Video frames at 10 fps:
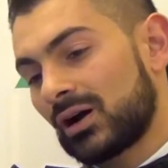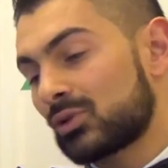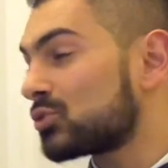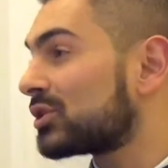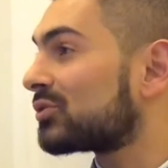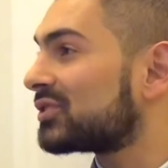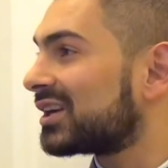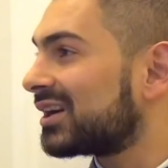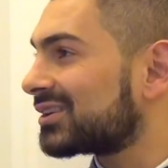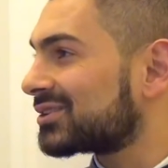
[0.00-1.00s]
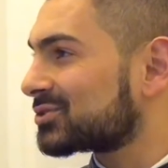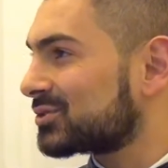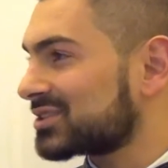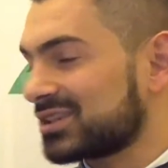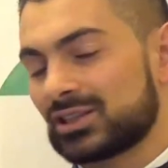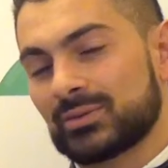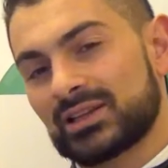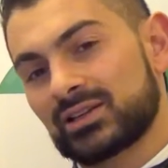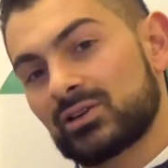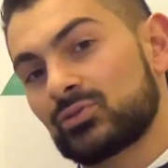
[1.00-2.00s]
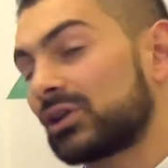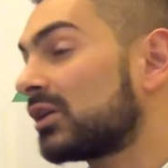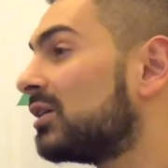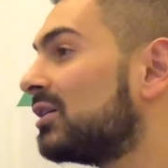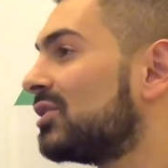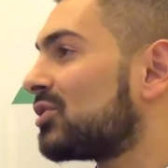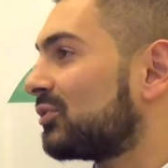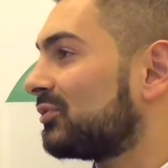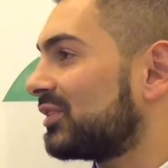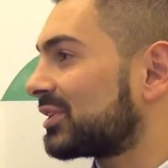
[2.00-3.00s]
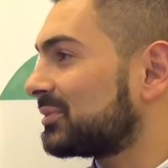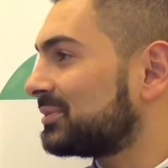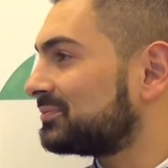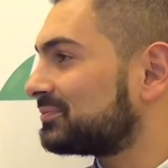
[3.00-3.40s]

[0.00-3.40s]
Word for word: alcune novità sulle sale tematiche e alcune conferme.